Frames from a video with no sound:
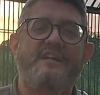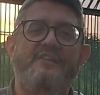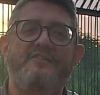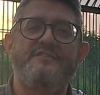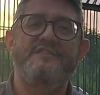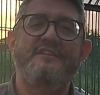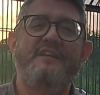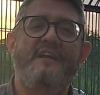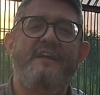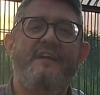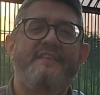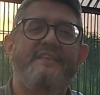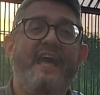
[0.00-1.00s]
anos.
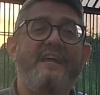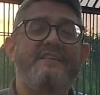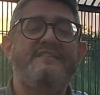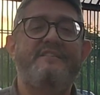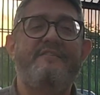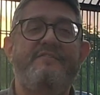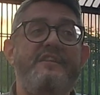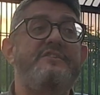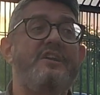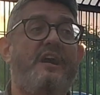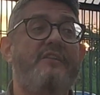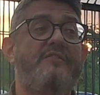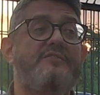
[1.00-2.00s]
10,
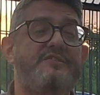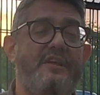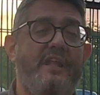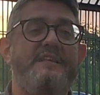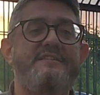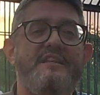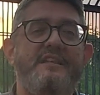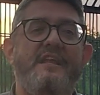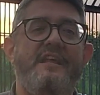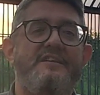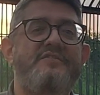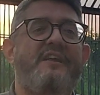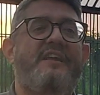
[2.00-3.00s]
20 anos só nesse endereço